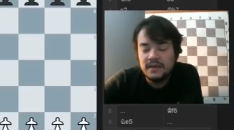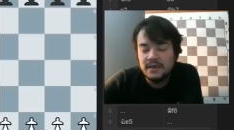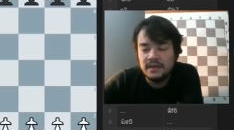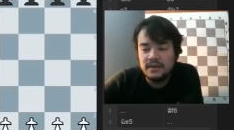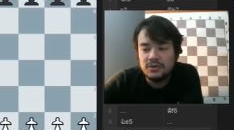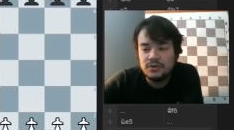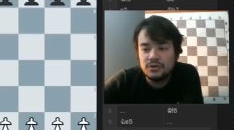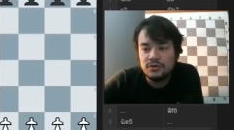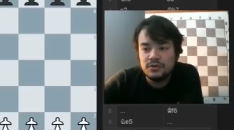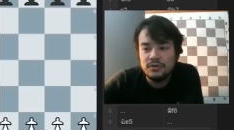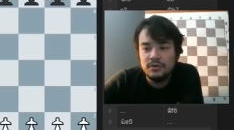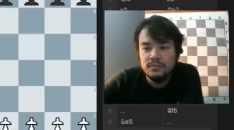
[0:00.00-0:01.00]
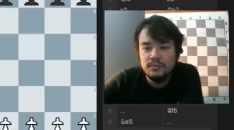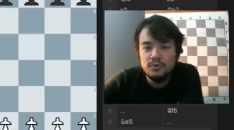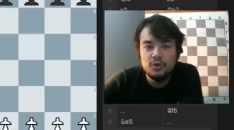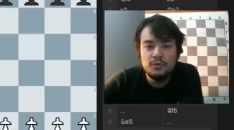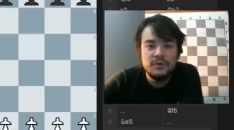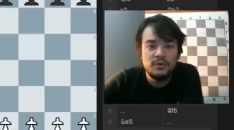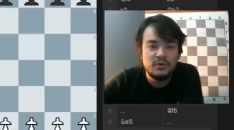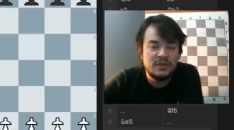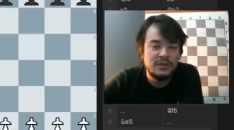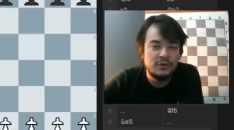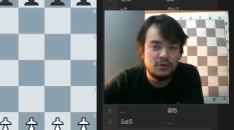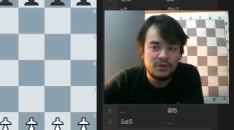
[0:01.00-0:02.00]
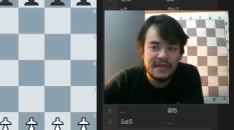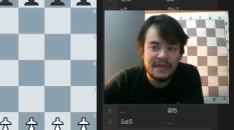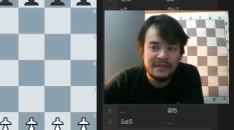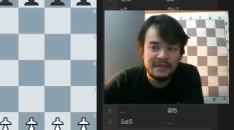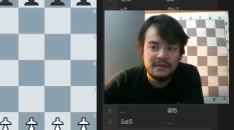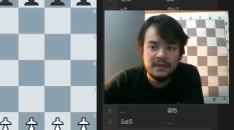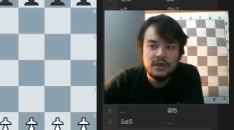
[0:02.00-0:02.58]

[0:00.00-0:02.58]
e, çok büyük bir yükseliş gösterdi.